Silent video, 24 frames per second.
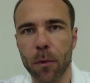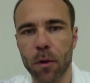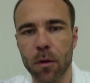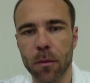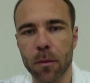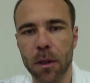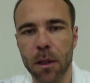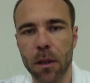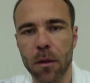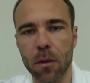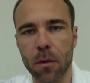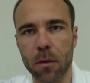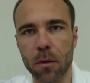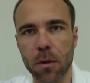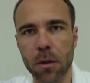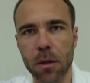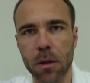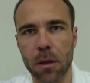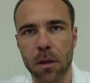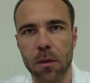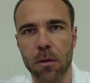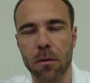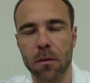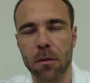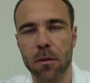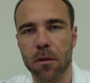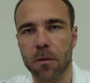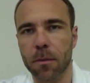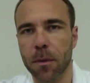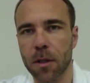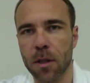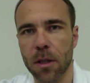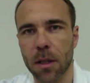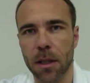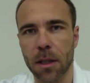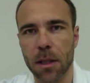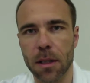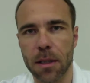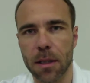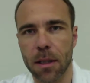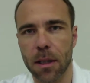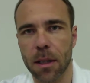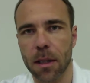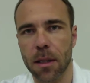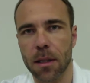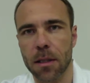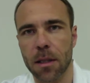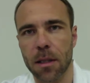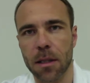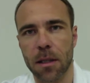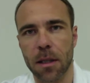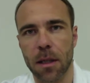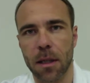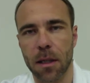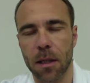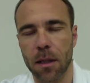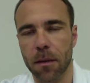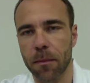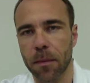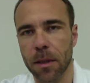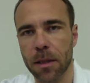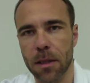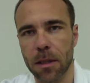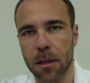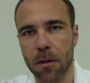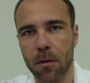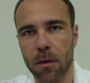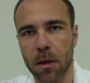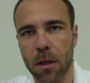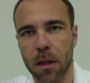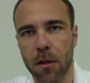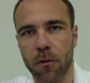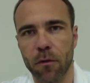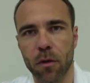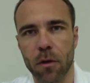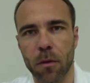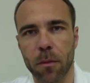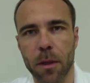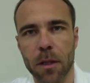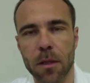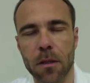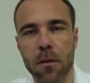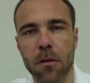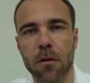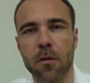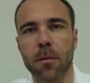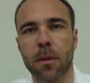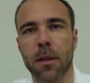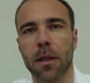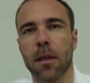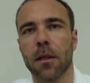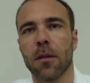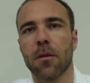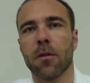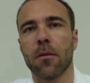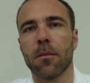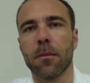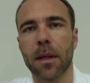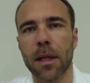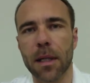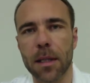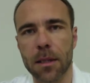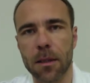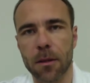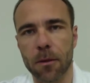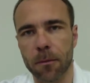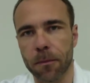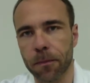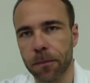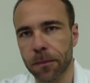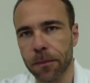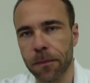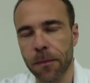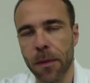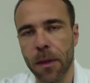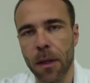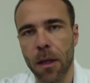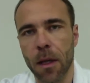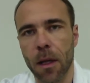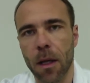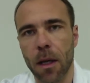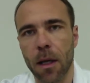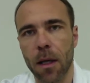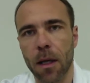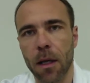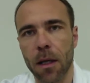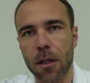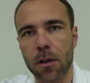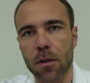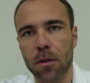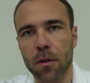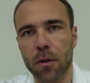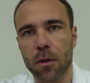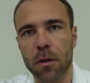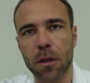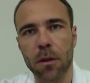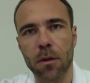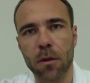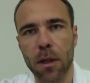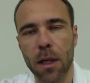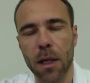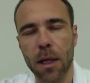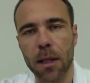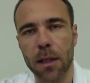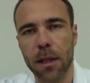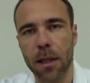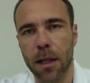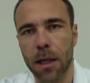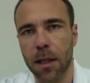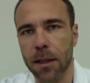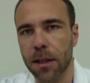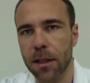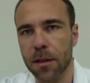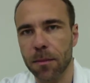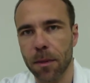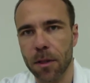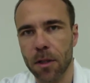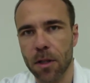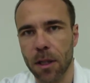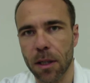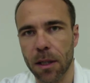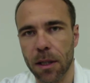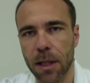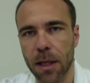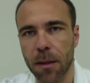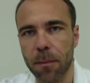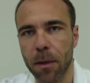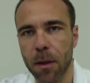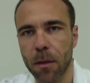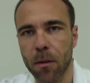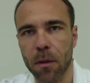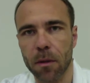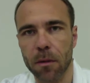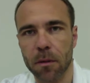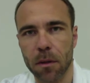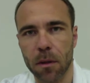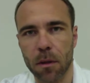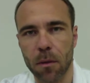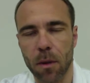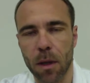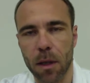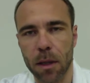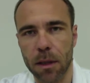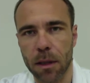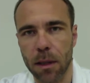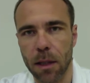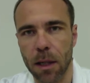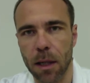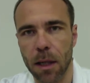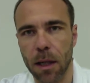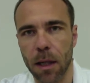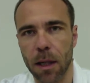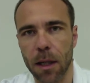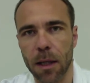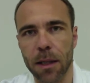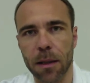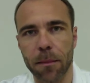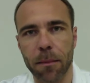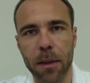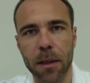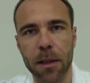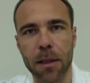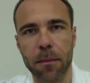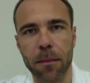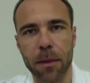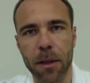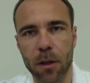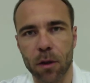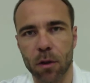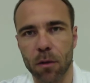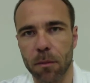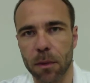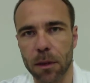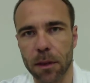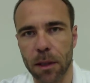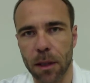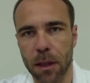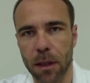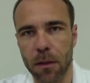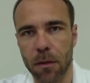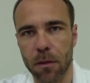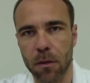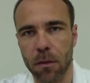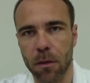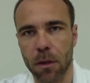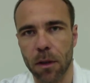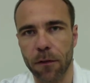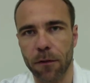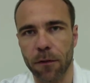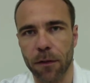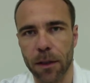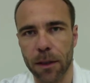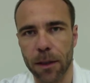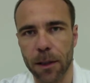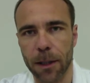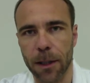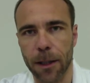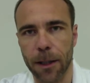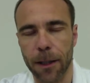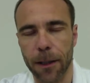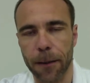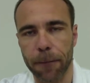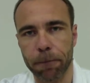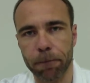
Il nome è Colussi, sono specialista in anestesia e rianimazione, lavoro presso l'ospedale Tolmezzo e sono il titolare dell'alta specialità per quanto riguarda il dipartimento materno-infantile.